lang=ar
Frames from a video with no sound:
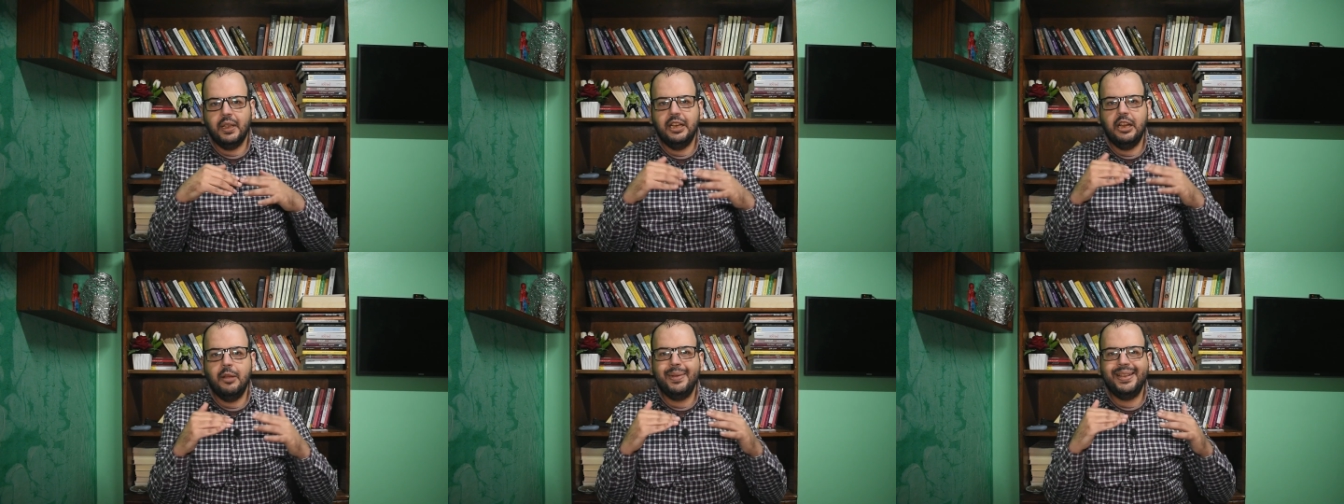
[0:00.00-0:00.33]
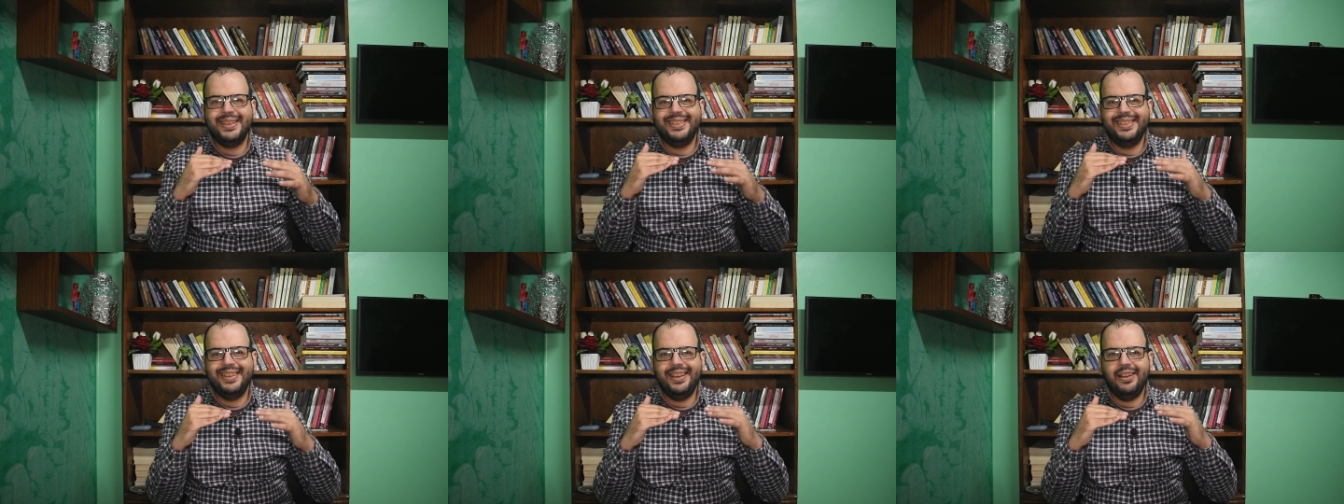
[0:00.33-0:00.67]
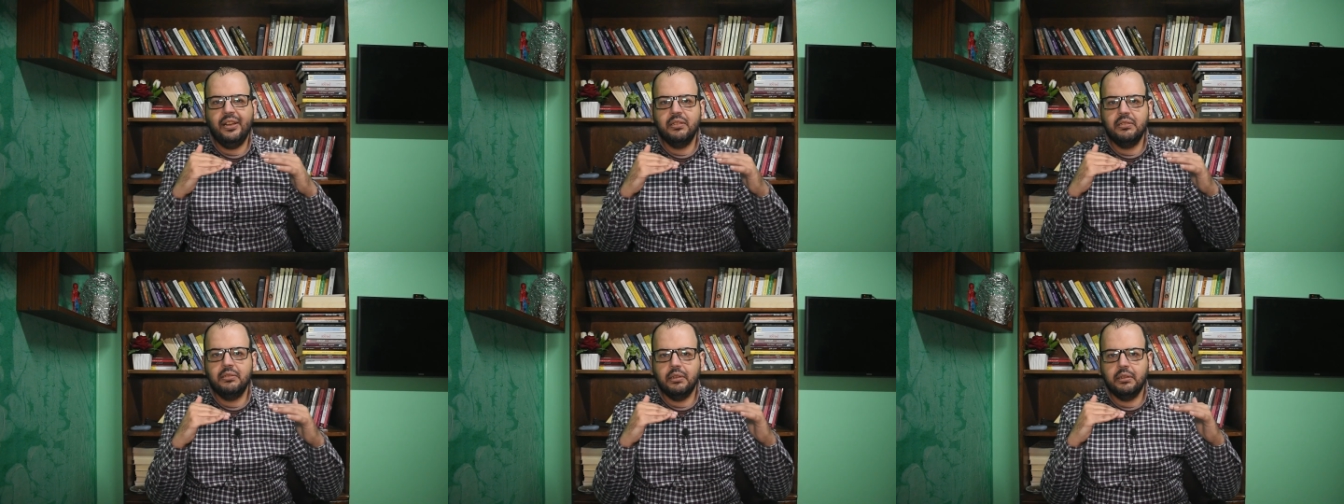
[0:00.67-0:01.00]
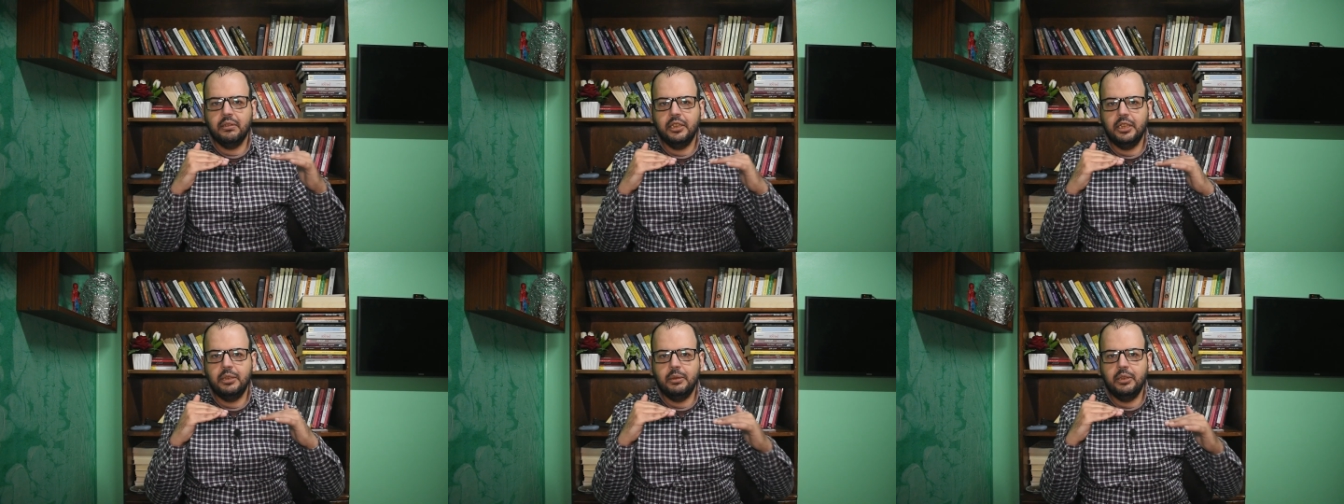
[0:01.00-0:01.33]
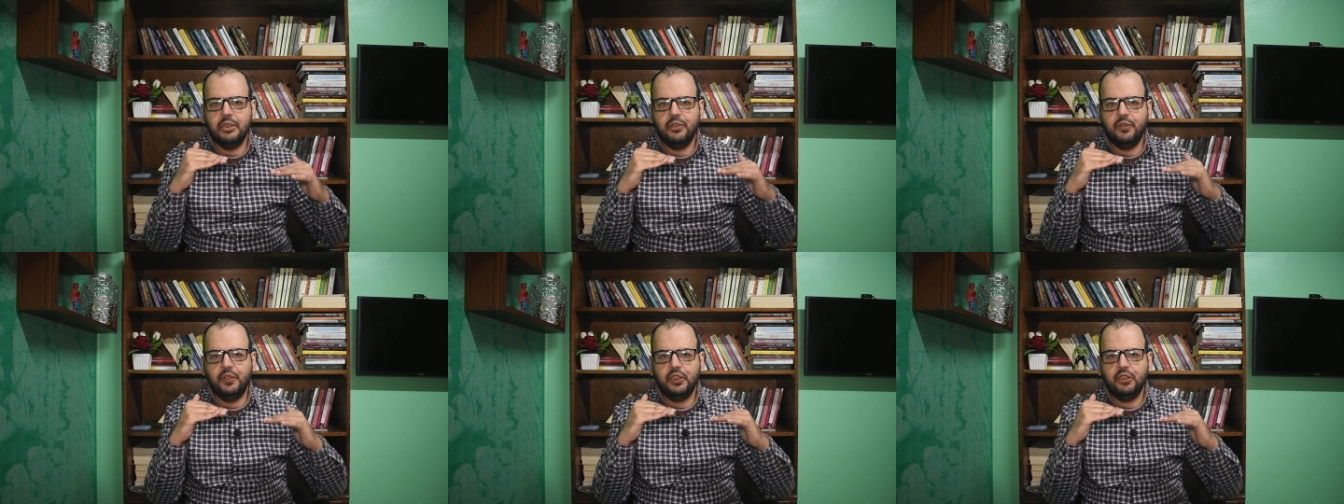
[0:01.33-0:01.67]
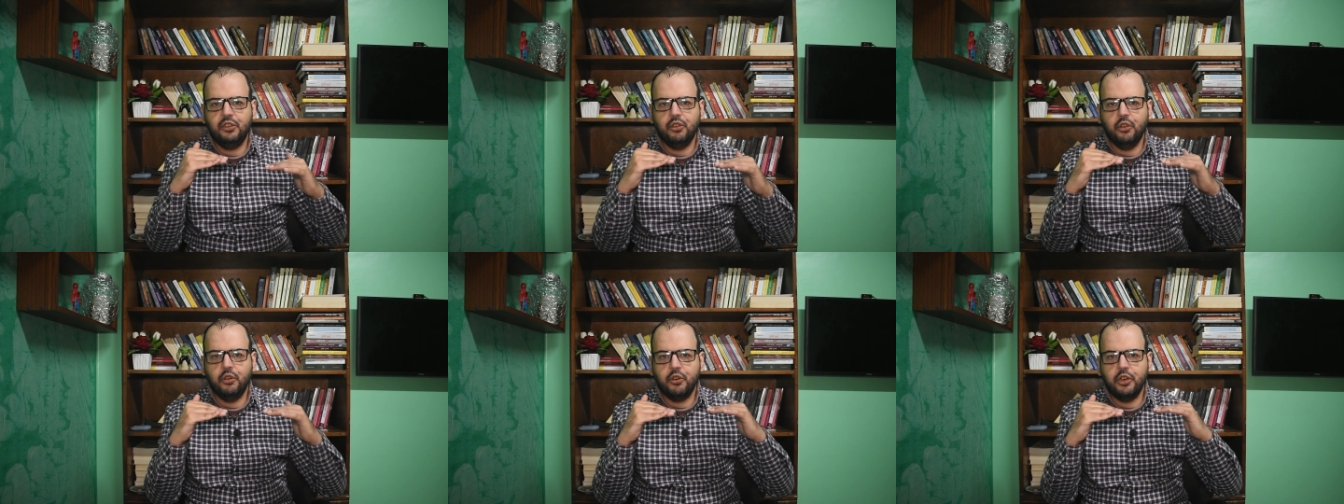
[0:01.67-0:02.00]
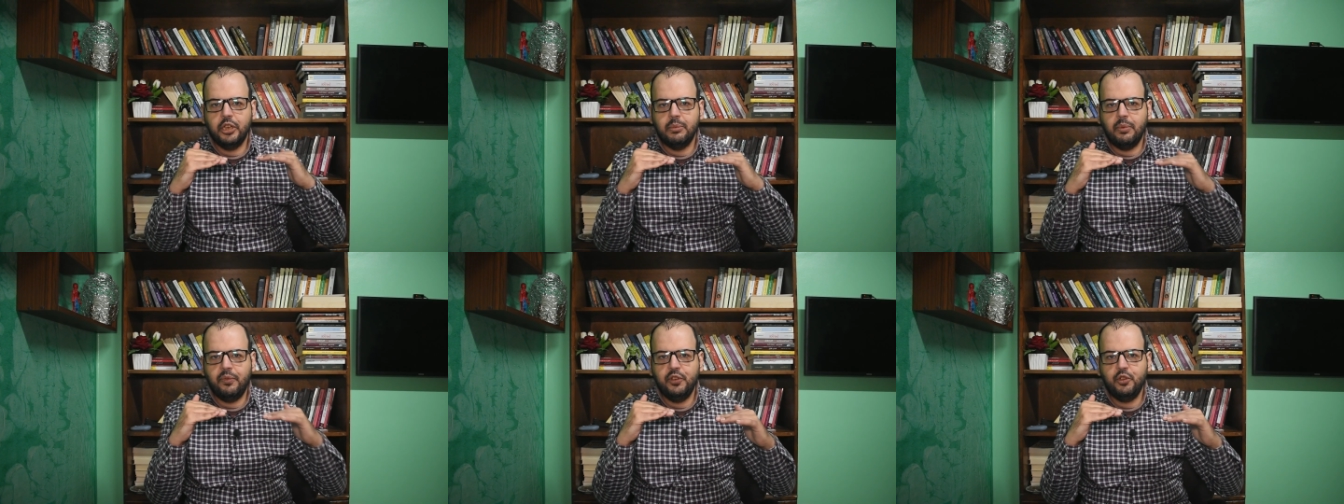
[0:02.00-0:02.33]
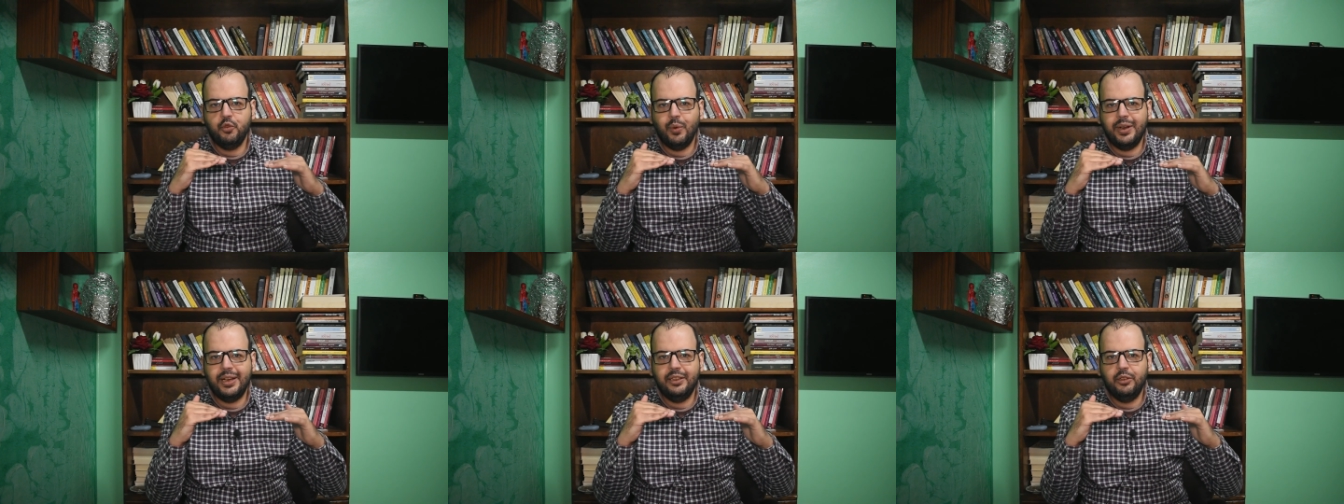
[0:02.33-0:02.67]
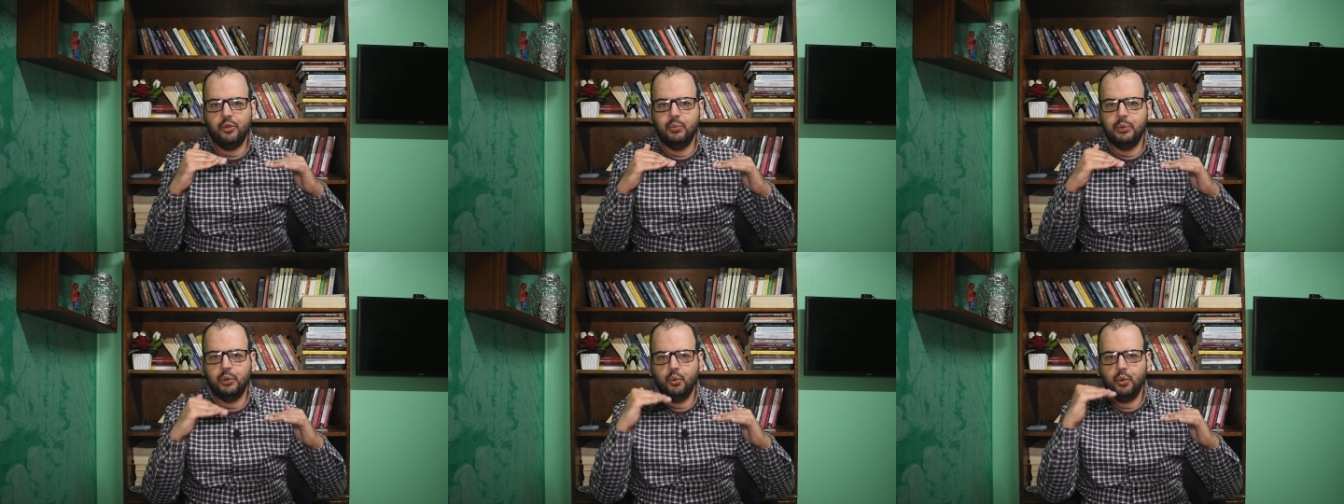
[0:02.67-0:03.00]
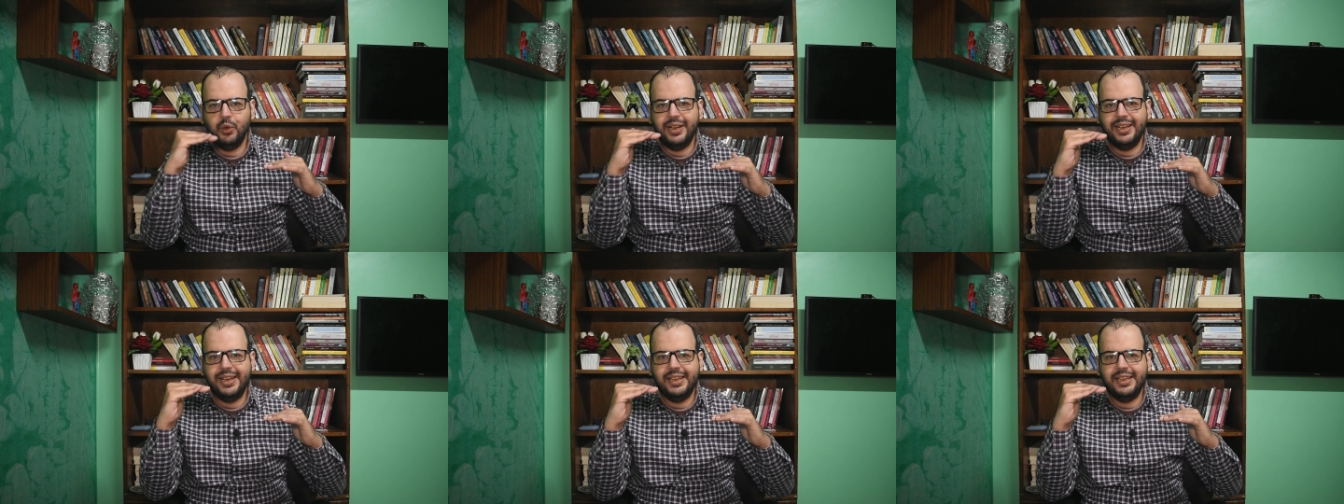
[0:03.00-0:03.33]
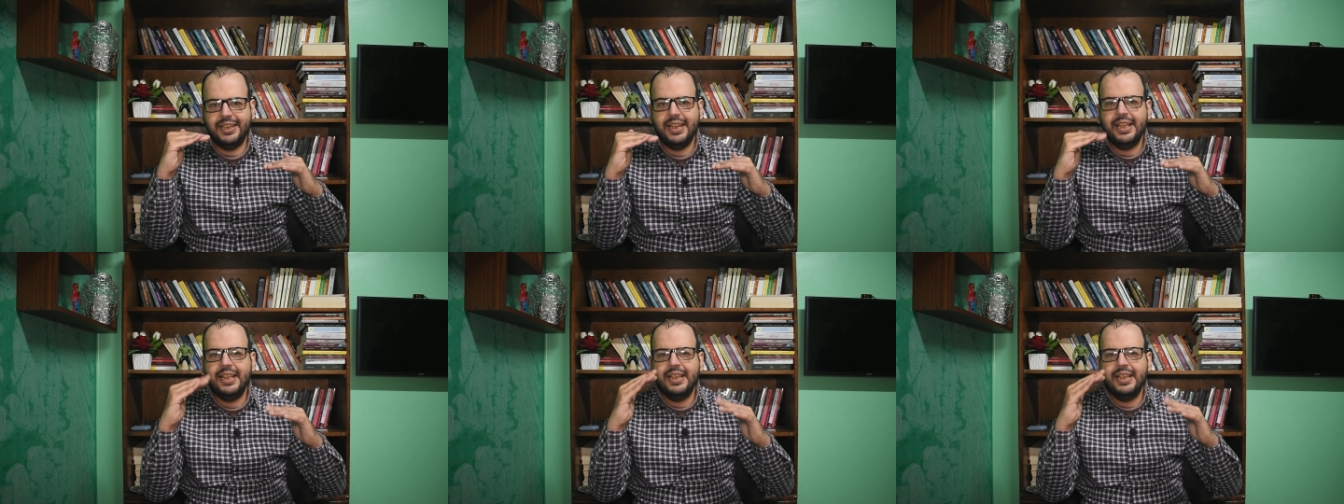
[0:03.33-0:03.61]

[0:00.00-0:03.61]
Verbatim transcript: انما ازاي اصلا ان ان في اختيار ان مفيش ولد وبتقول اناني